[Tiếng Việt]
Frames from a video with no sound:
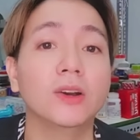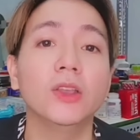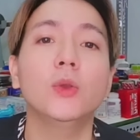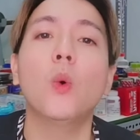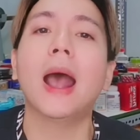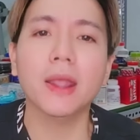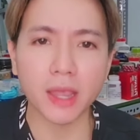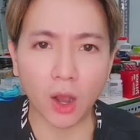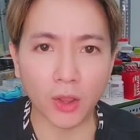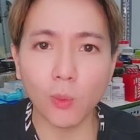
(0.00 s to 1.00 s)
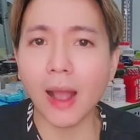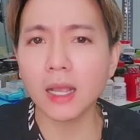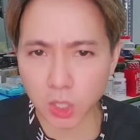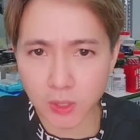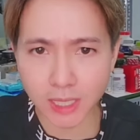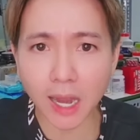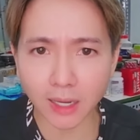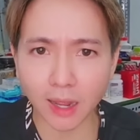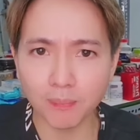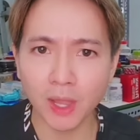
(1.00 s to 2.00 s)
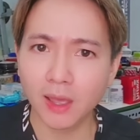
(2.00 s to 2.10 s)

chửi quá giỏi quá xuất sắc đó